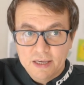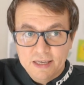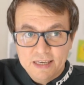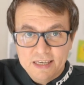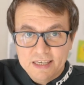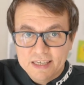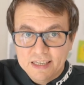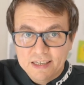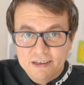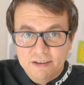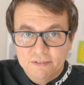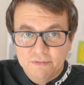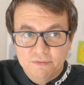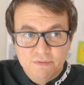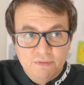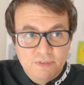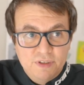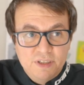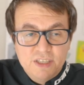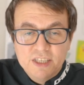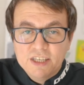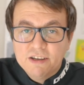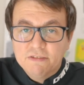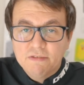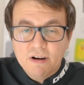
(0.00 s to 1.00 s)
И
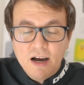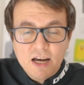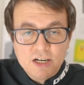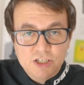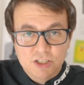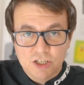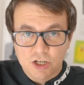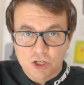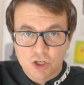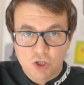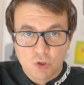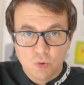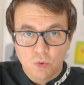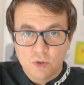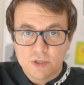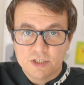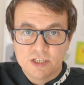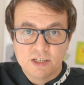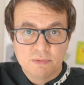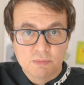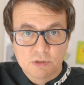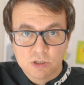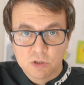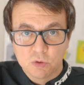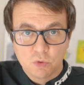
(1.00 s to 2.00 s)
неважно, что с
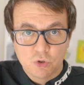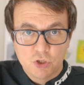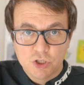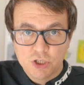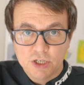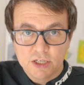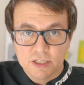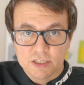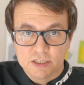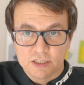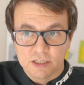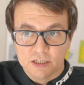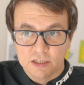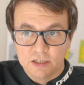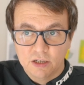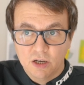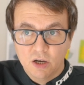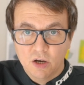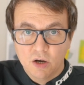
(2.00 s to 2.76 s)
ним случится.